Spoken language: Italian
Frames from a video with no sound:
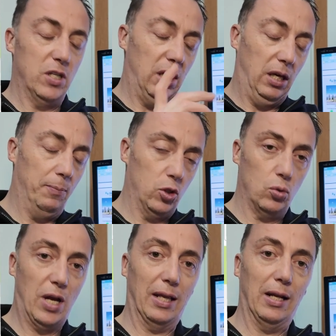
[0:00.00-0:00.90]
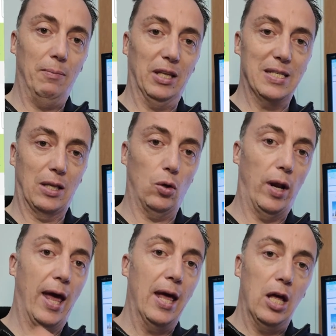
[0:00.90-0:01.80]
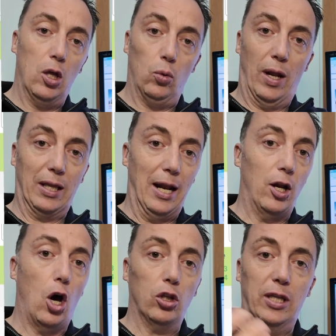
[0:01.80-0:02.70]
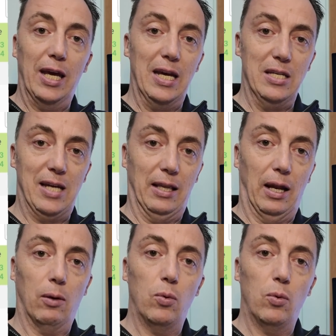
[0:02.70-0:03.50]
i, scusate, il climatizzatore durante la notte, eccetera.